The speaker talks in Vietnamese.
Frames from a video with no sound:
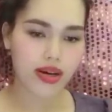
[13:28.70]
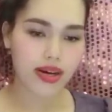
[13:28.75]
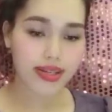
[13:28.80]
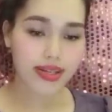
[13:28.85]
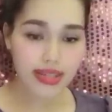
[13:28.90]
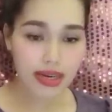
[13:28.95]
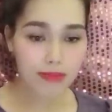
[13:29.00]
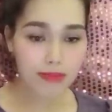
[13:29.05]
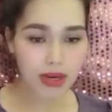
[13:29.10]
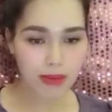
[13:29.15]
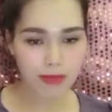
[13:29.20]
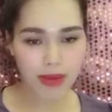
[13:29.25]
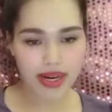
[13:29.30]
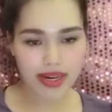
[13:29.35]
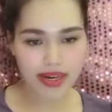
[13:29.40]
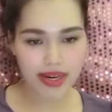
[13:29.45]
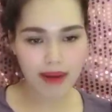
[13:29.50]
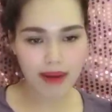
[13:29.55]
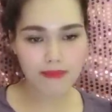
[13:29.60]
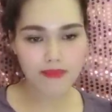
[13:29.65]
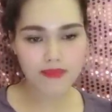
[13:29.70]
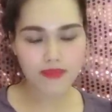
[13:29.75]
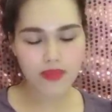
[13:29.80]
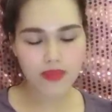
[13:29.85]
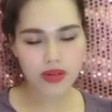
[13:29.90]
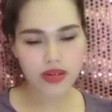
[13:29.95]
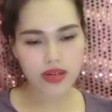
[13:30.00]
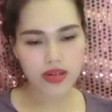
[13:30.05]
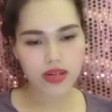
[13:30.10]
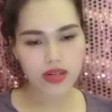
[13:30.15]
Cách đây 17 năm,
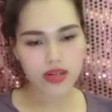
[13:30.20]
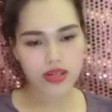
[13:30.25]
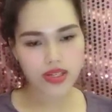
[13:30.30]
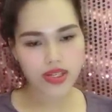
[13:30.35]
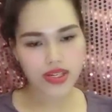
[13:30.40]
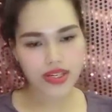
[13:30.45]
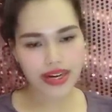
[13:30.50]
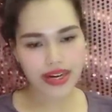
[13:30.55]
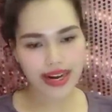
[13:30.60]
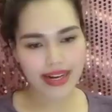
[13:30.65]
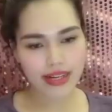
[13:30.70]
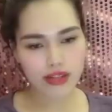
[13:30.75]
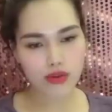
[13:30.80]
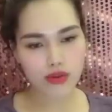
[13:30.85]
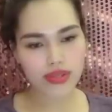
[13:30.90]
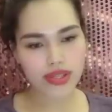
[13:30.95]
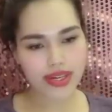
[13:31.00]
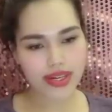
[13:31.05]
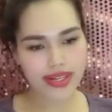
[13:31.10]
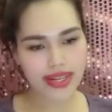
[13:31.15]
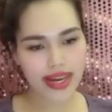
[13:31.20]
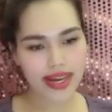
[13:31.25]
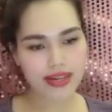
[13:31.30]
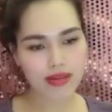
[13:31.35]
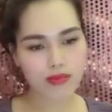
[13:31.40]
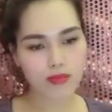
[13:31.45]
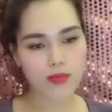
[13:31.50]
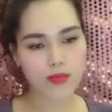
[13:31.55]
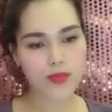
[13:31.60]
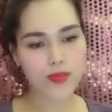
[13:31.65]
chị gái tôi tên
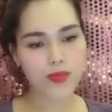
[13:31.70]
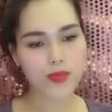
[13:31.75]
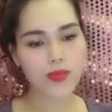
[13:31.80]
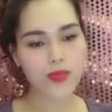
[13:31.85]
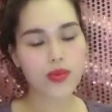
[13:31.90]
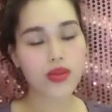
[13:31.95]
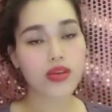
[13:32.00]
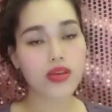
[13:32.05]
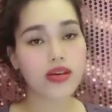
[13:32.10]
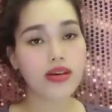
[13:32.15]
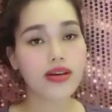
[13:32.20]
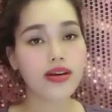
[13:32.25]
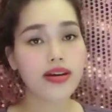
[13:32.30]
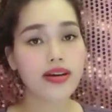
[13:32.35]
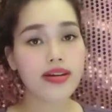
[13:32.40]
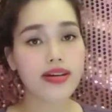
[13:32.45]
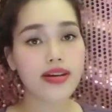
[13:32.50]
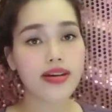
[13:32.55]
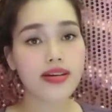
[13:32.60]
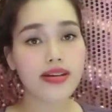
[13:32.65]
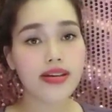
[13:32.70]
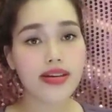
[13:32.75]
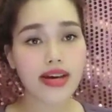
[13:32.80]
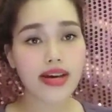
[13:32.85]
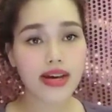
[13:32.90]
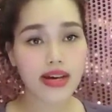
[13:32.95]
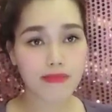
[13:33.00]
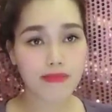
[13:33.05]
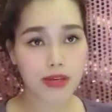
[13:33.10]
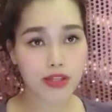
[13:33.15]
Thanh, khi ấy
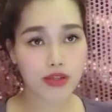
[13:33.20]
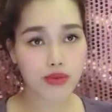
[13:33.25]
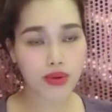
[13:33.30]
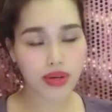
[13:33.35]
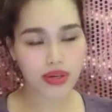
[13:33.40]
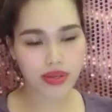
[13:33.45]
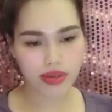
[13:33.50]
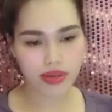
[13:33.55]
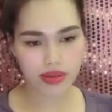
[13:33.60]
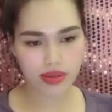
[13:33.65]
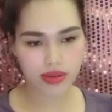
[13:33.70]
20 tuổi.